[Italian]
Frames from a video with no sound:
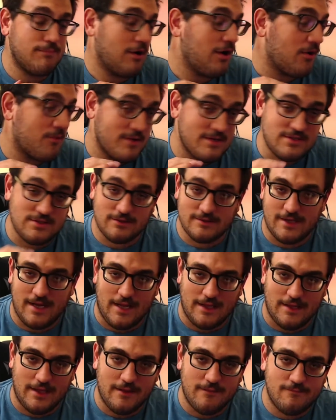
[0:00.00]
Però è questo il
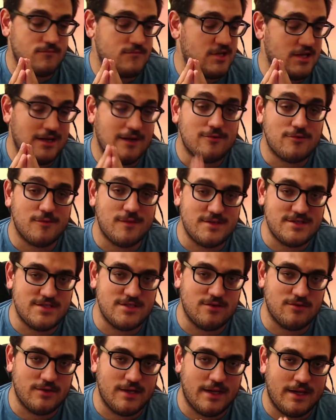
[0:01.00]
trend, eh. C'è
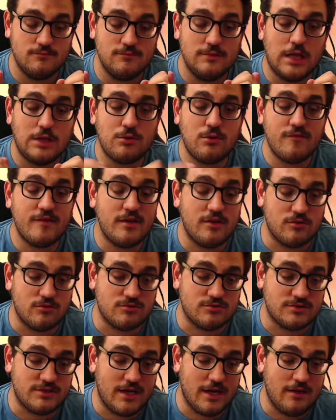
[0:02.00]
l'automazione, la nuova
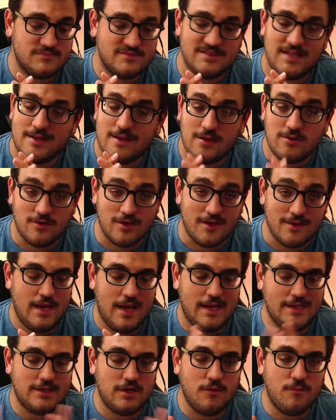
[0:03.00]
industria, sta andando lì.
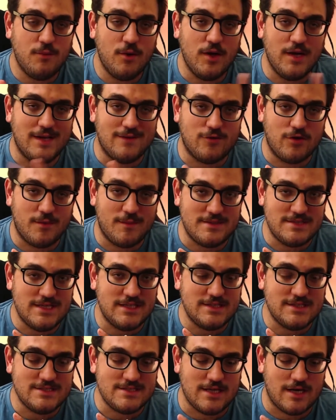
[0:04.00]
E tra un po' i lavori
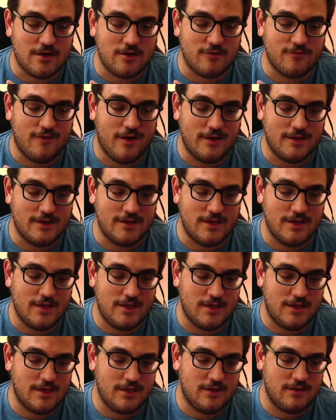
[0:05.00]
pesanti saranno
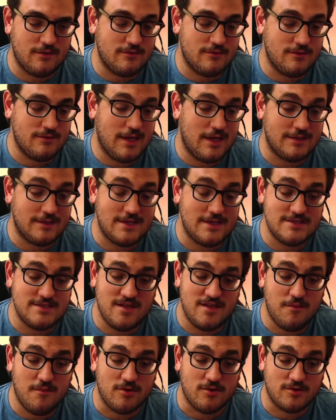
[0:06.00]
fatti da
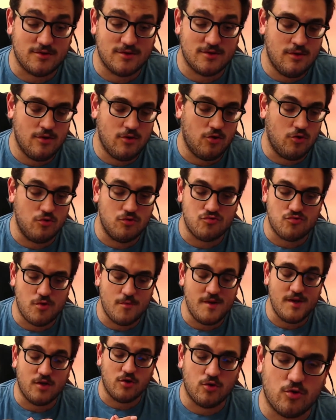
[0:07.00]
Tesla Bot o il suo
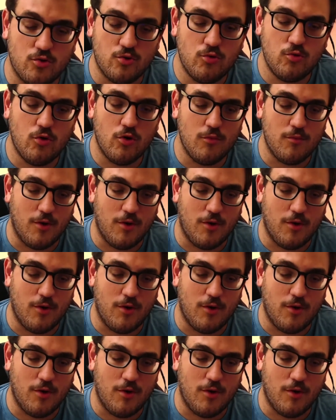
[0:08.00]
amico Google